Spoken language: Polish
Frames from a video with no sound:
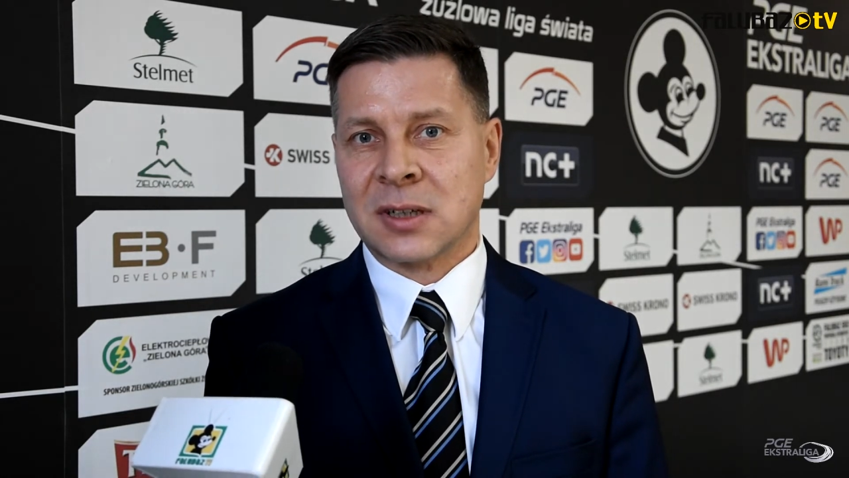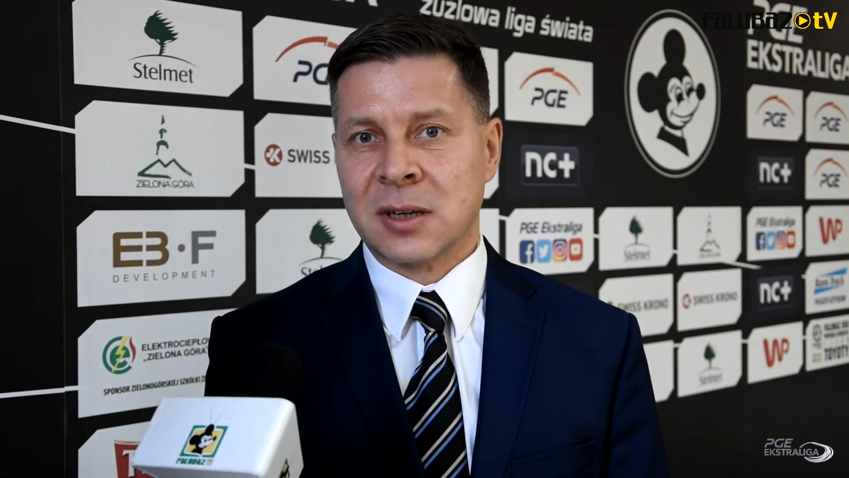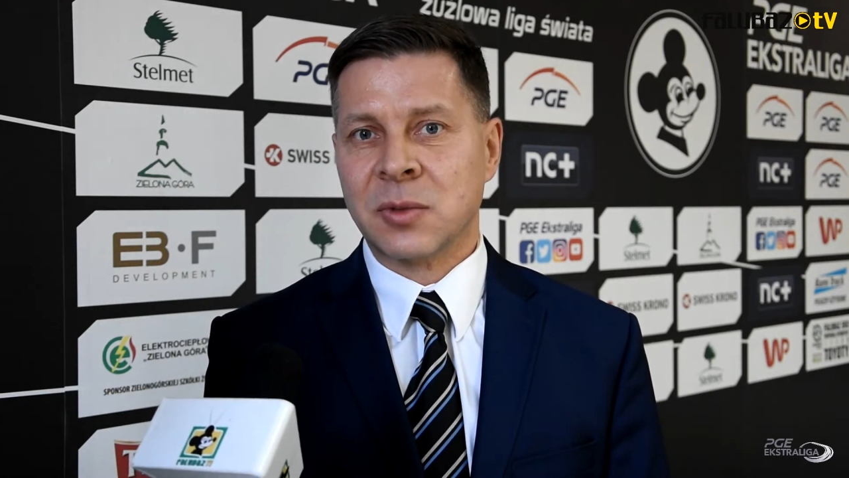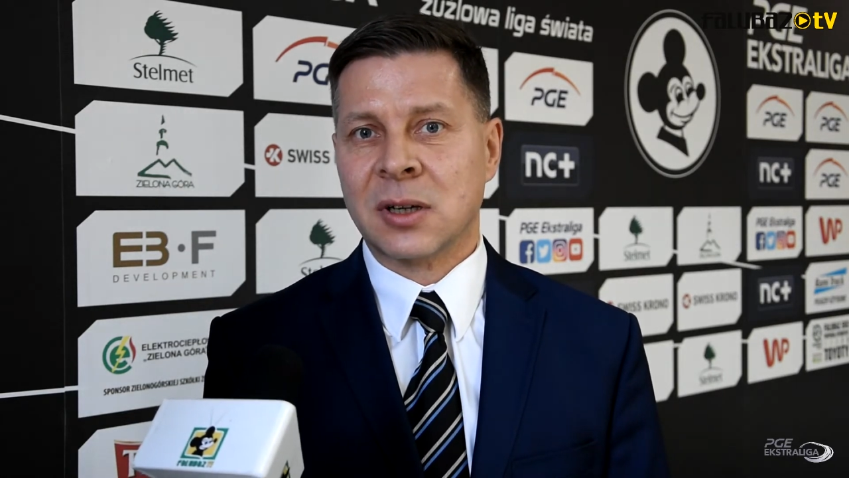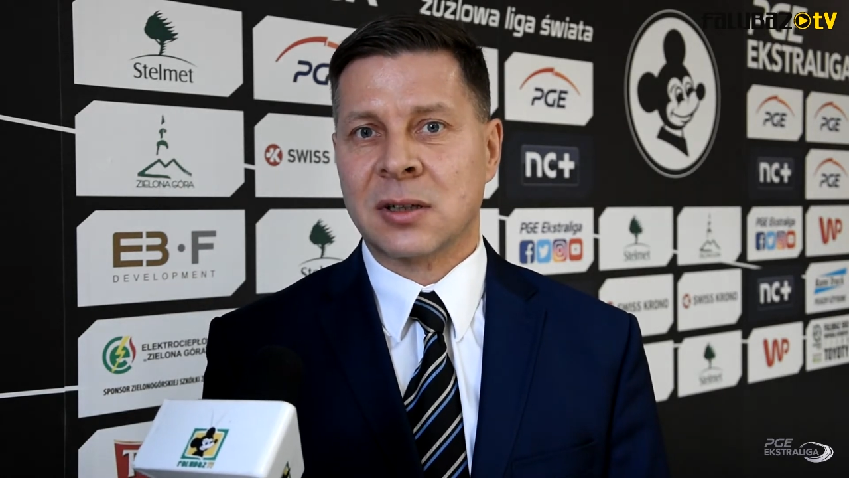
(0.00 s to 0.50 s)

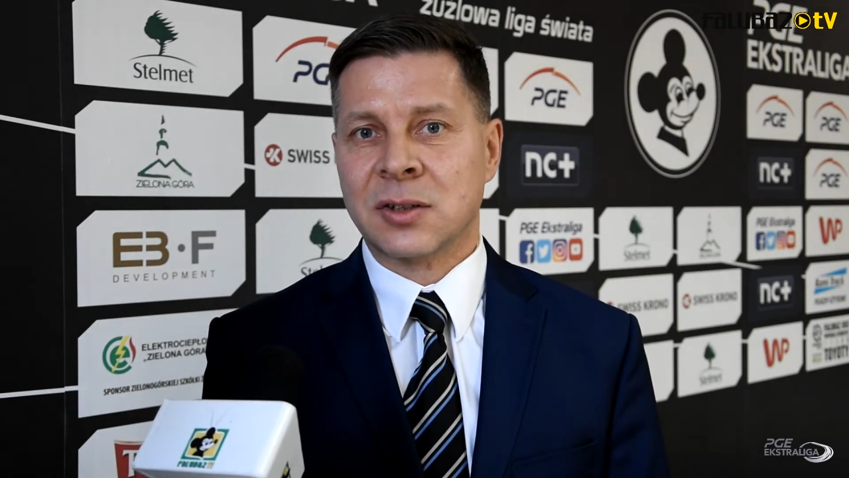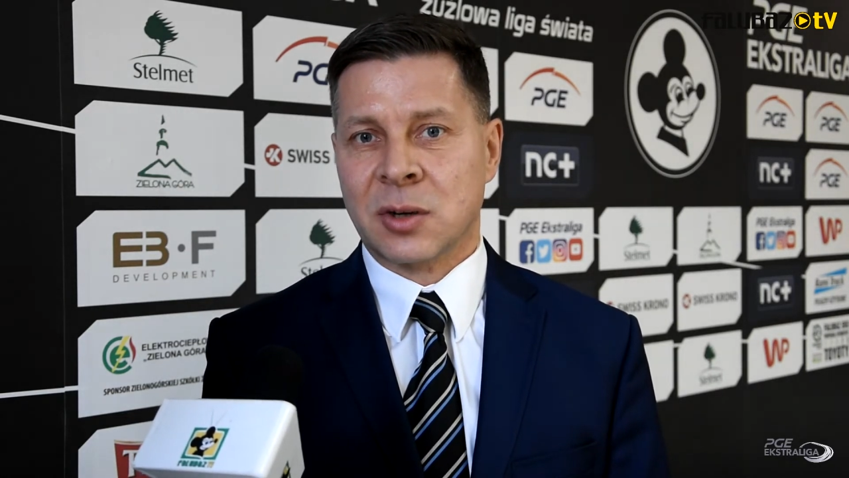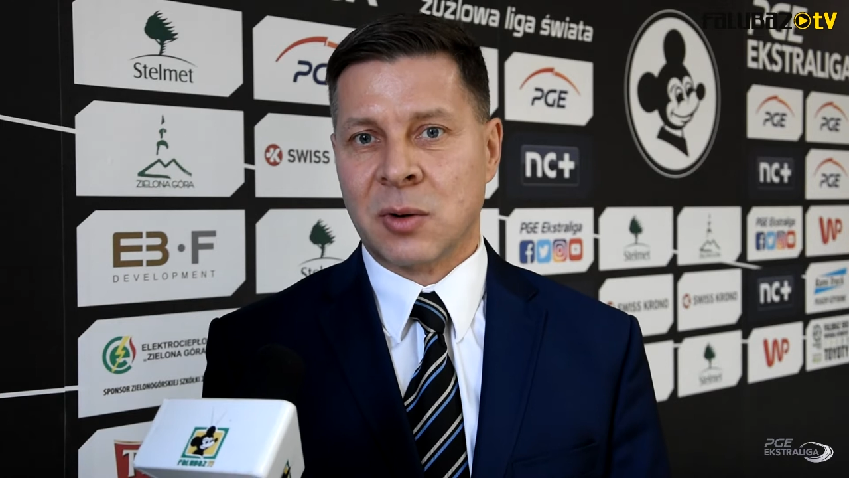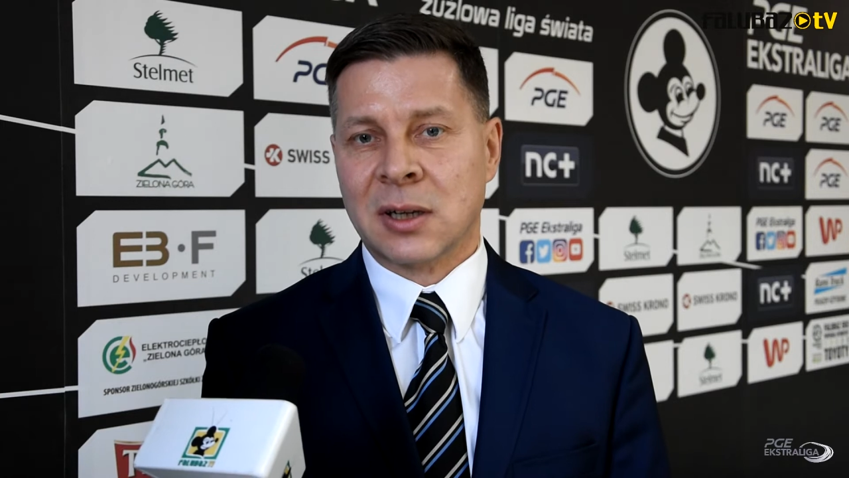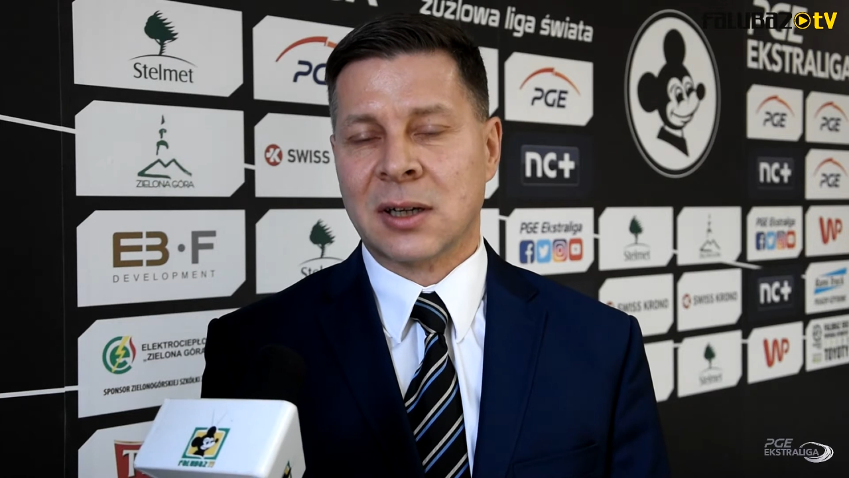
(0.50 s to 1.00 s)
wzajemnie
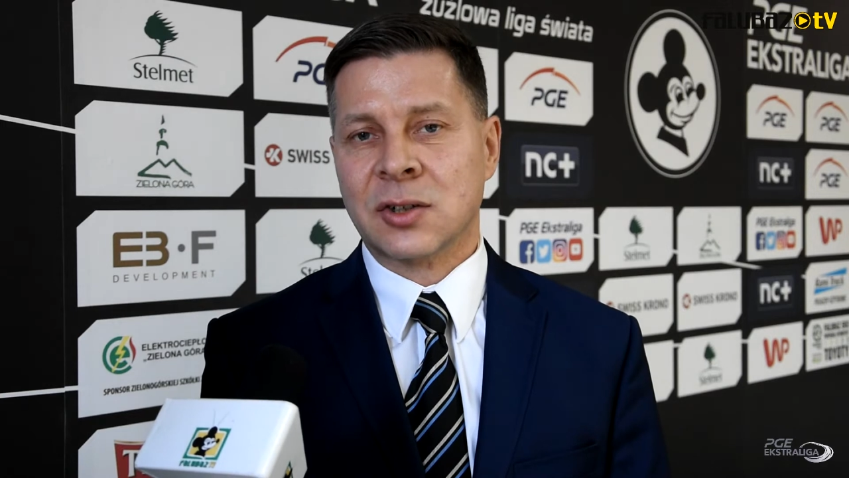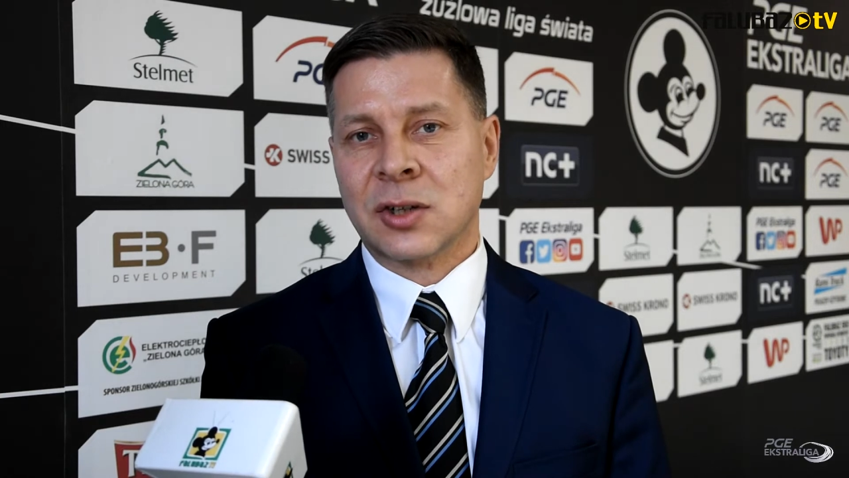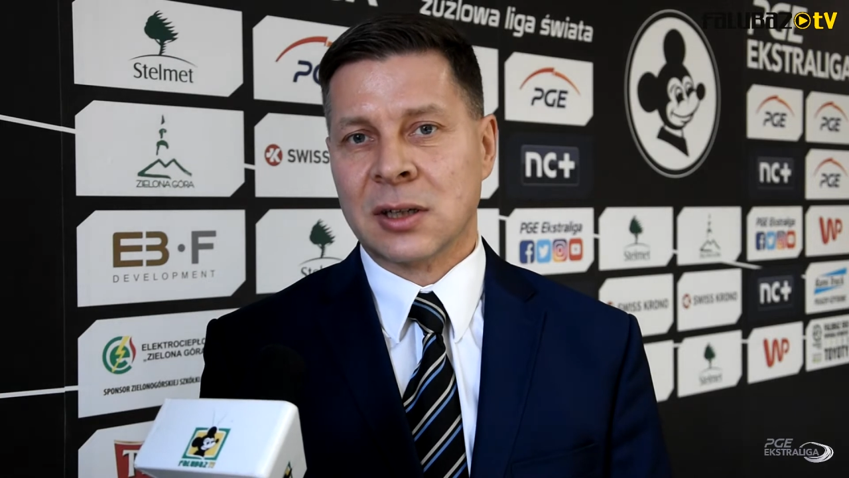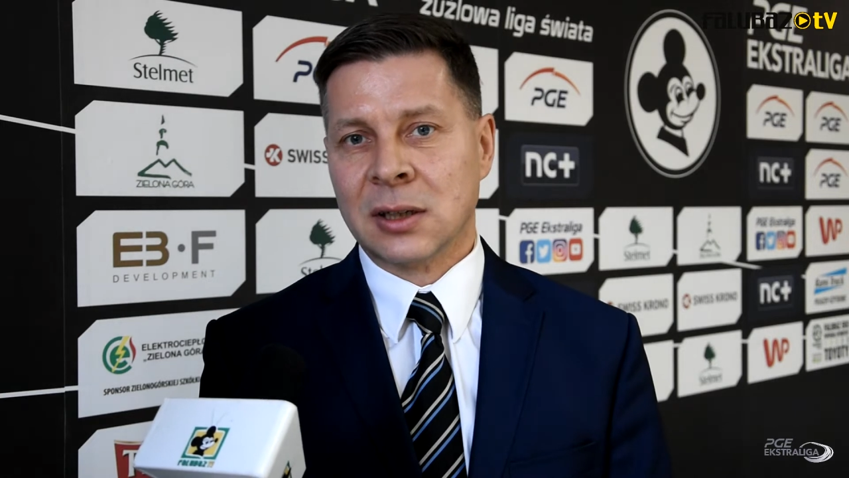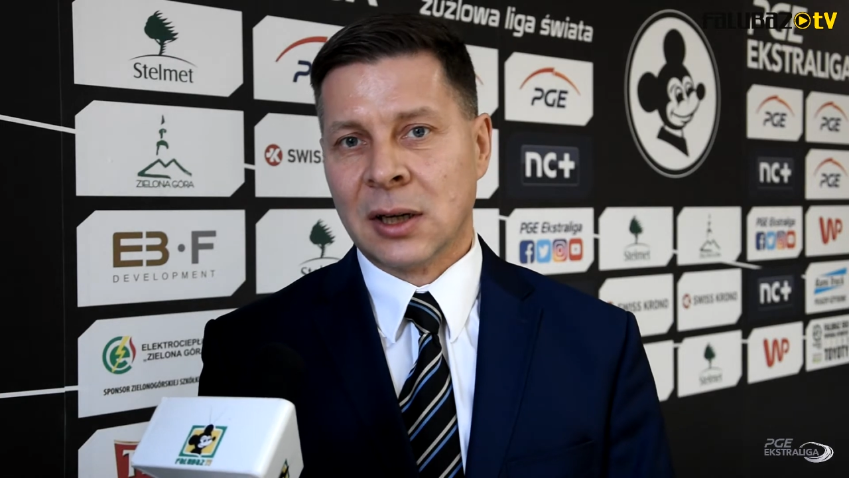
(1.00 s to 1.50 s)
działania,
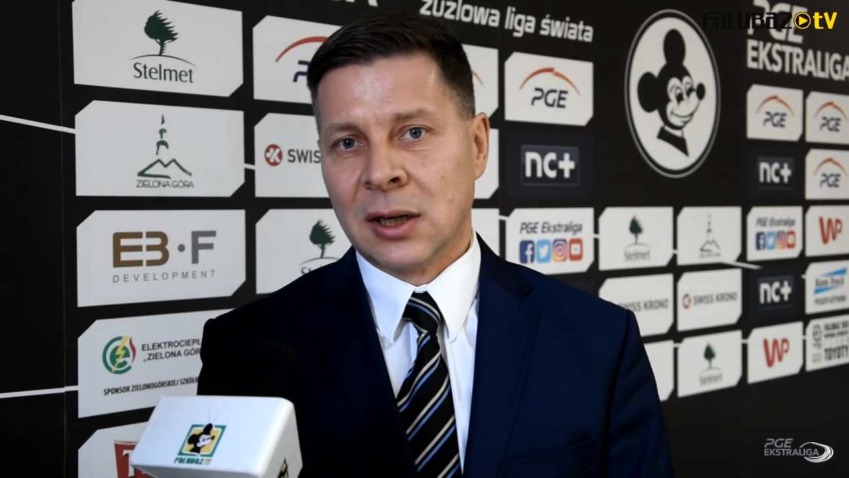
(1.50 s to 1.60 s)
czyli